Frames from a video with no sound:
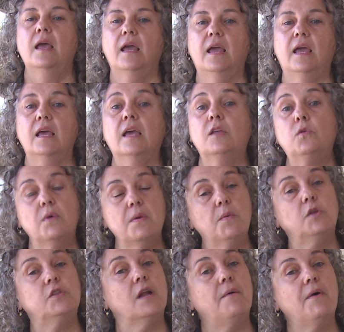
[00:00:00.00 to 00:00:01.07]
Eh,
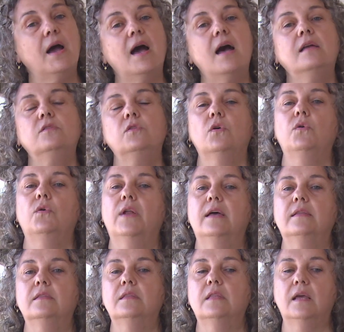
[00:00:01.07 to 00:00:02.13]
estuvimos trabajando
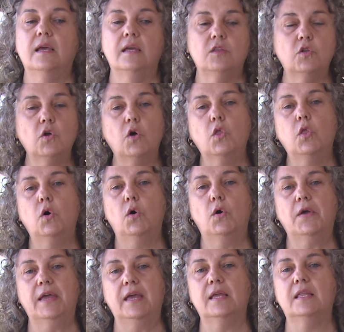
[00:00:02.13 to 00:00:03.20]
durante todo
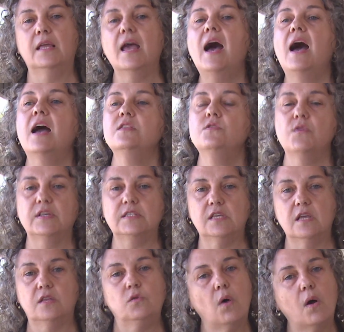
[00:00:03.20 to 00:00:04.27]
este año
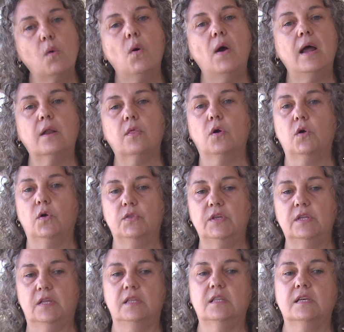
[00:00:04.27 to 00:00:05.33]
haciendo acuerdos con
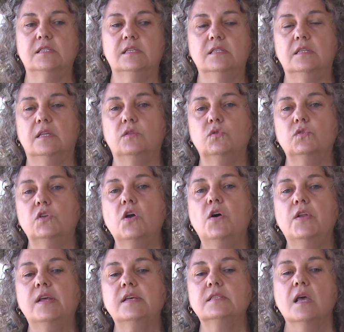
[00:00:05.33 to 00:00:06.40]
distintas
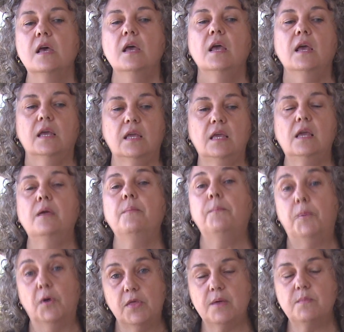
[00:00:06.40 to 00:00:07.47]
instituciones y
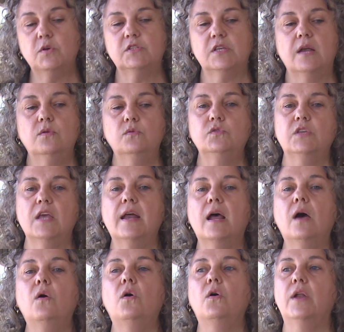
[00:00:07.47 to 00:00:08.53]
podemos anunciar
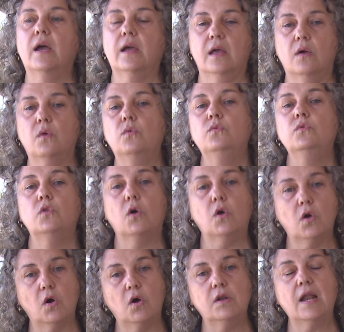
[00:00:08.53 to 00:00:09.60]
ahora que junto
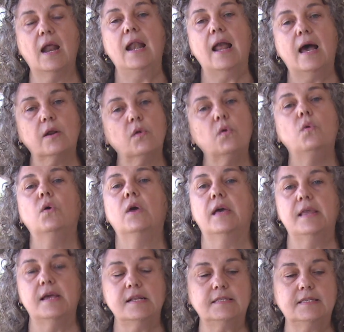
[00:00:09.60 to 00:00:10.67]
con la
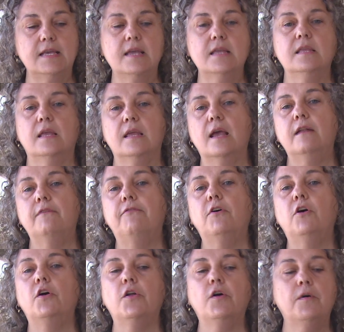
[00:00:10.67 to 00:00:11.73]
RUGE del CIN y el
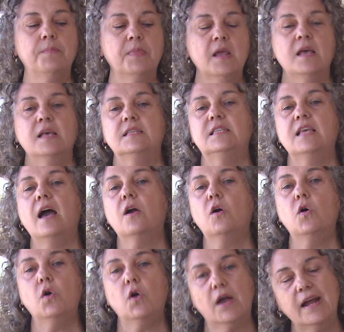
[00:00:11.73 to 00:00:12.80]
Foro se ha
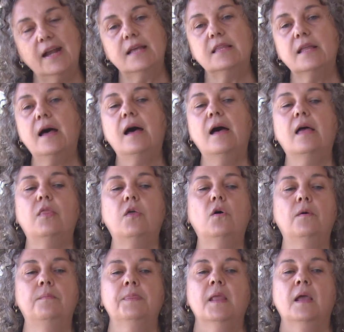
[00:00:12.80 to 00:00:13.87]

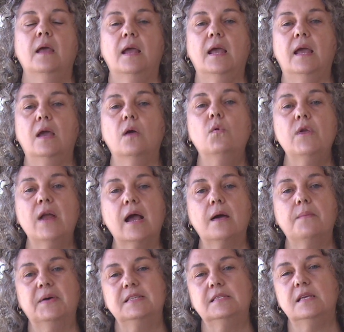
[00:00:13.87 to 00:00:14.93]
concretado eh, una
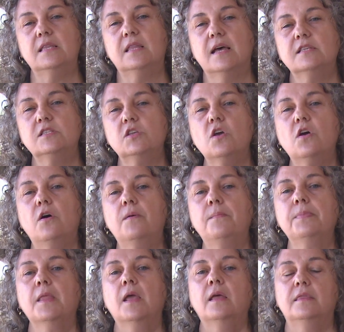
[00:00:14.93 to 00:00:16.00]

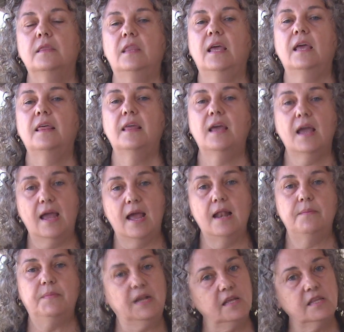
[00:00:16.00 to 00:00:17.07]
capacitación desde
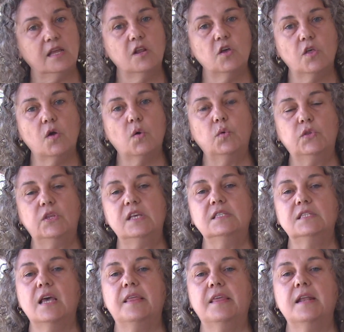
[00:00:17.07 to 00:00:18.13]
el Ministerio de
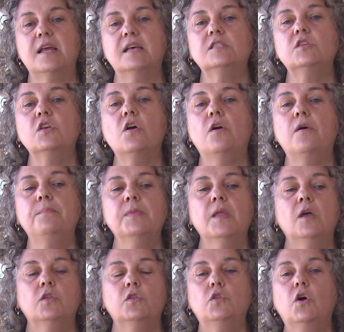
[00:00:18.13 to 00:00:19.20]
Justicia de Nación,
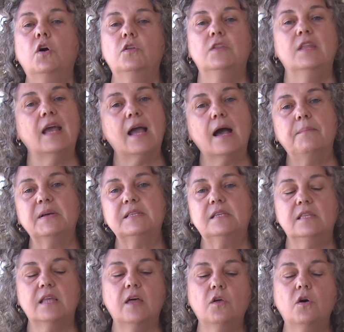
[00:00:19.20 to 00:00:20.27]
donde
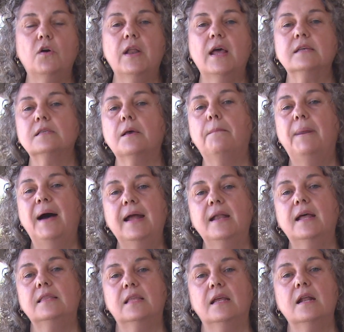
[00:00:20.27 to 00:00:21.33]
capacitadoras
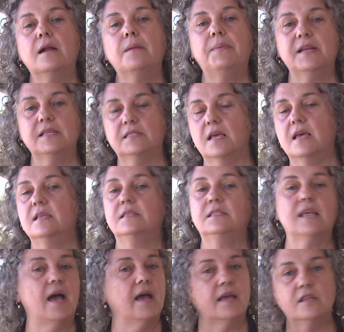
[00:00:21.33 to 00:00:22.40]
van a tener
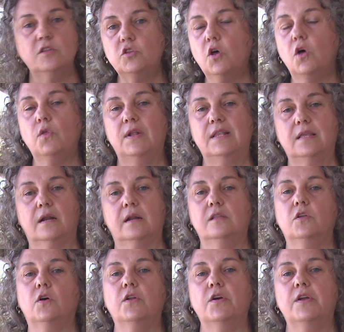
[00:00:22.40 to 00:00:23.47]
presencia en todo el
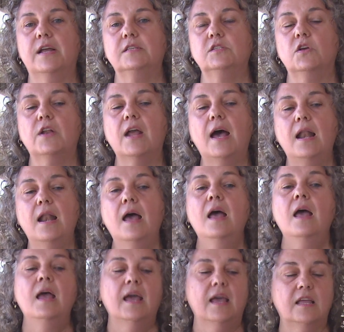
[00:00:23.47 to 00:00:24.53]
territorio nacional,
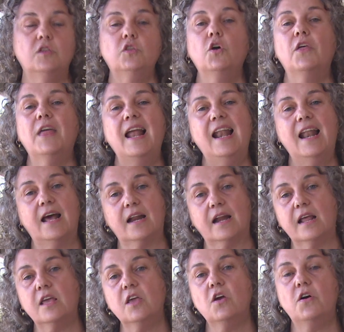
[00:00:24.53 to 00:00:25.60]
en todas las
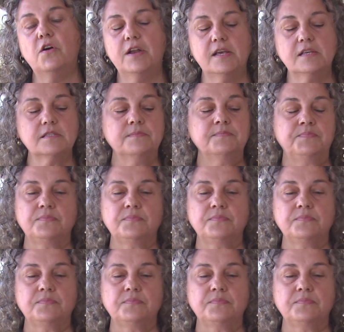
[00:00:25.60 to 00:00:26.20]
regiones,